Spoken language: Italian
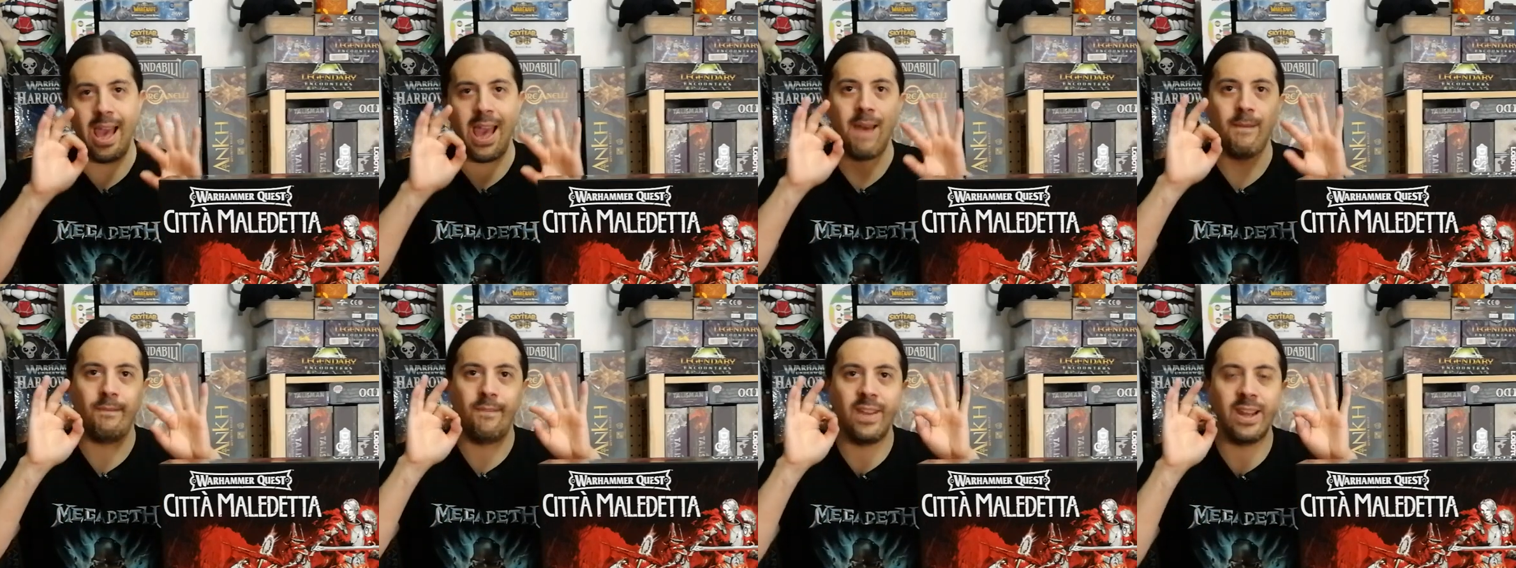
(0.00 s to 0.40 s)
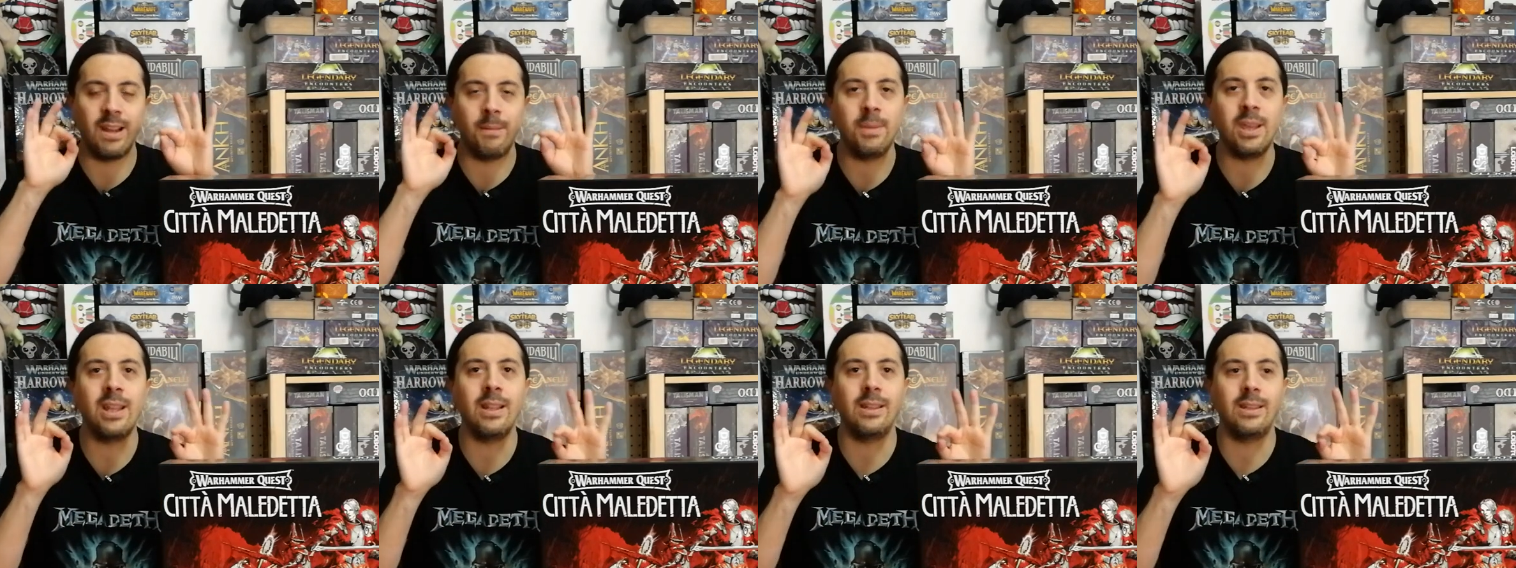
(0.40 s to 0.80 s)
è
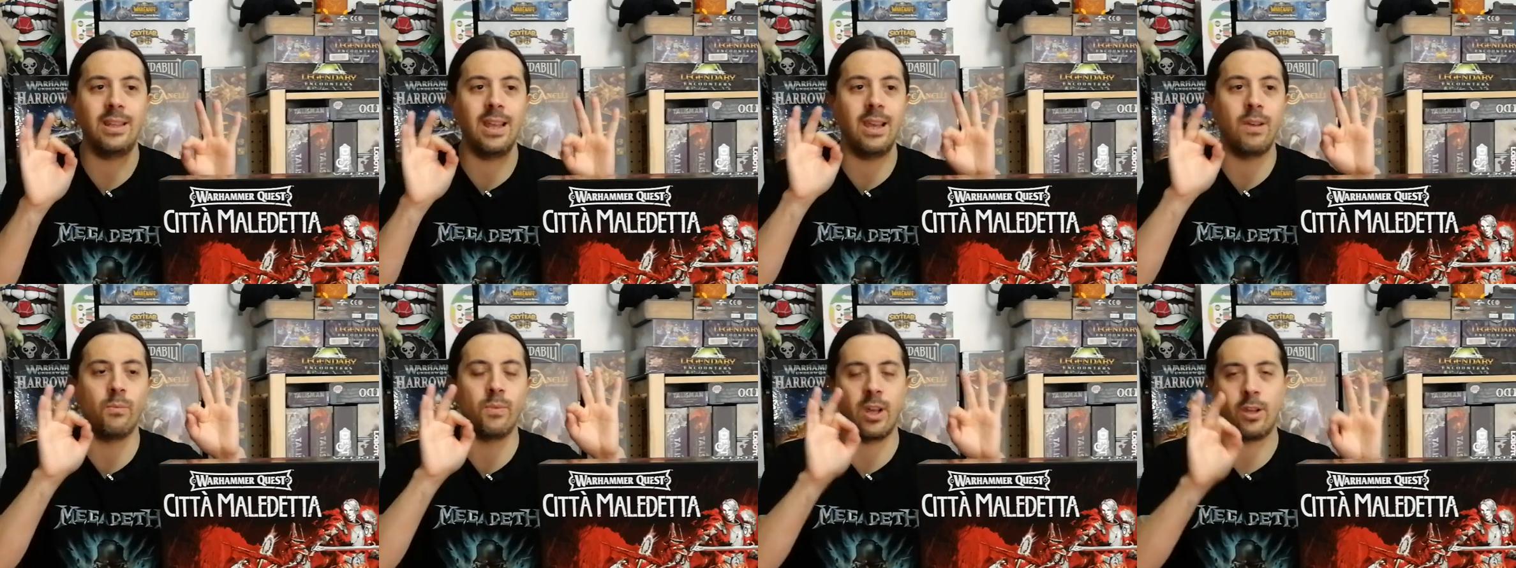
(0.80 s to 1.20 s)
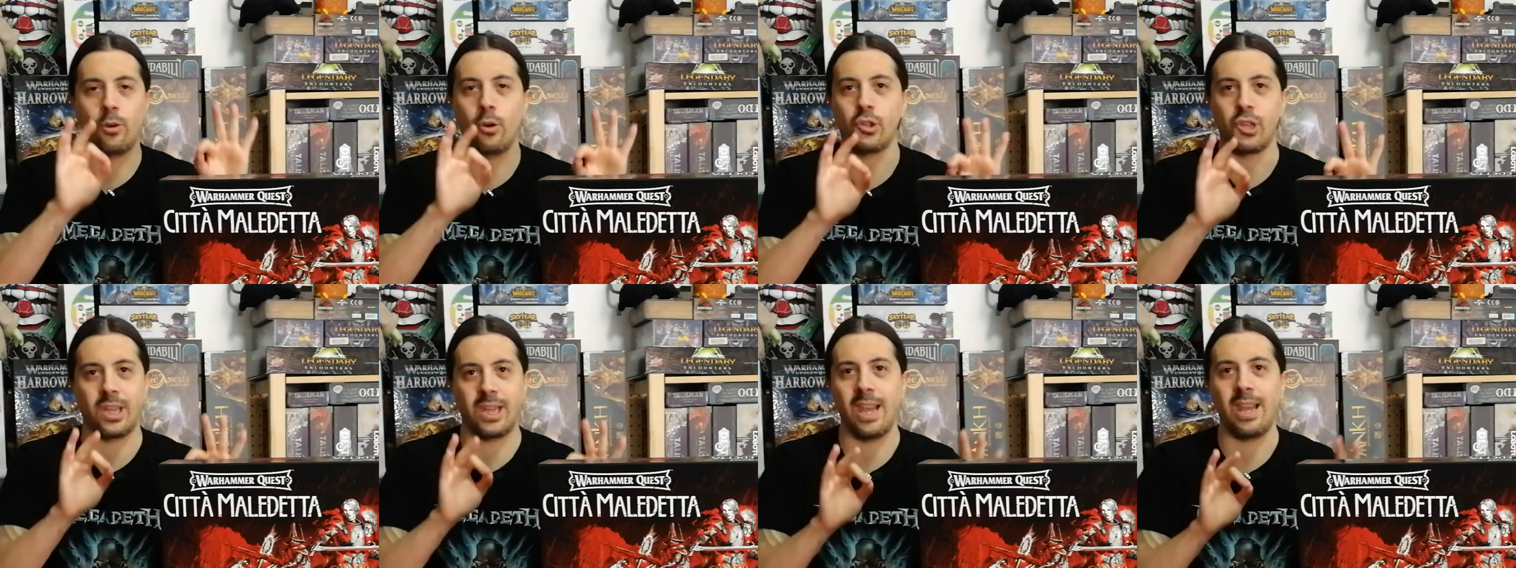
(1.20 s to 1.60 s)
veramente una
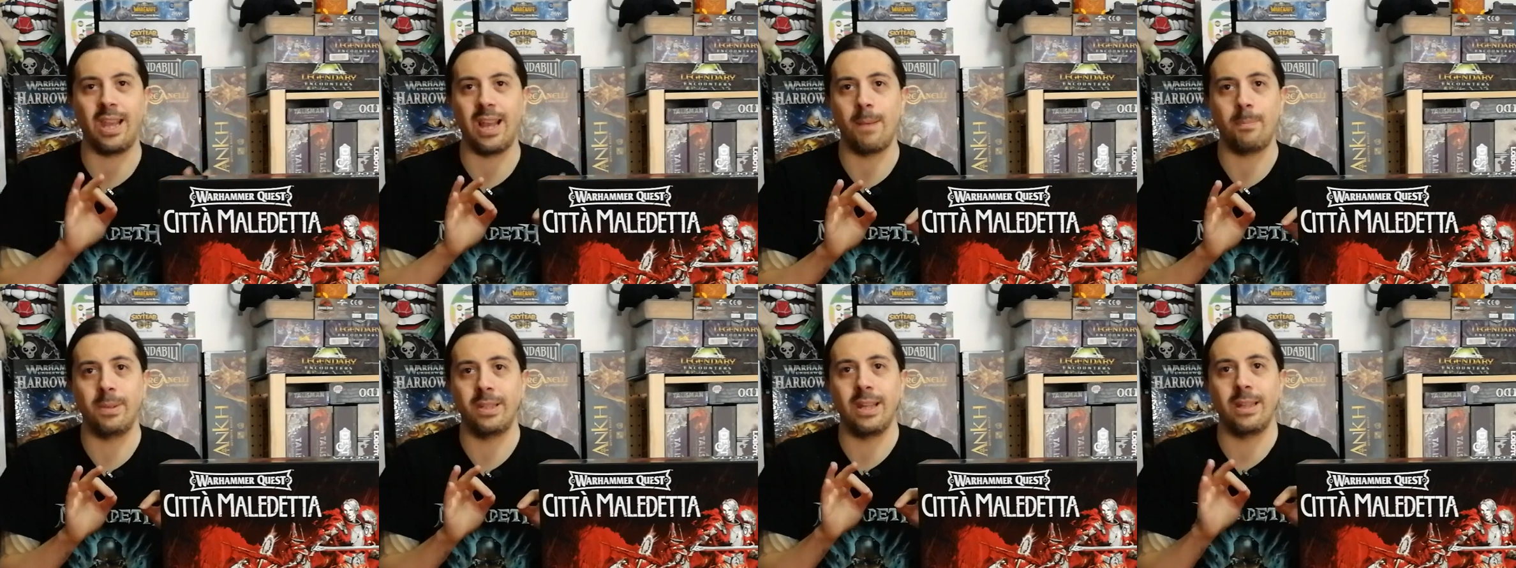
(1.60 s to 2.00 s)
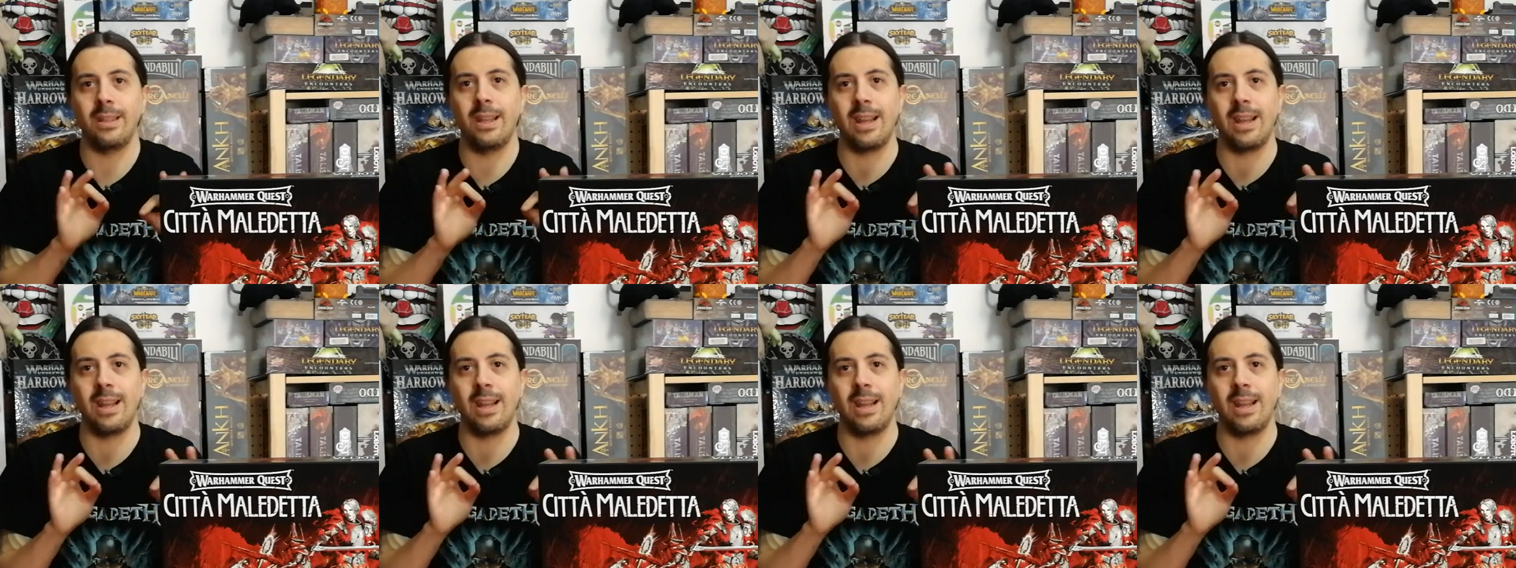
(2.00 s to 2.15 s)
cosa che capita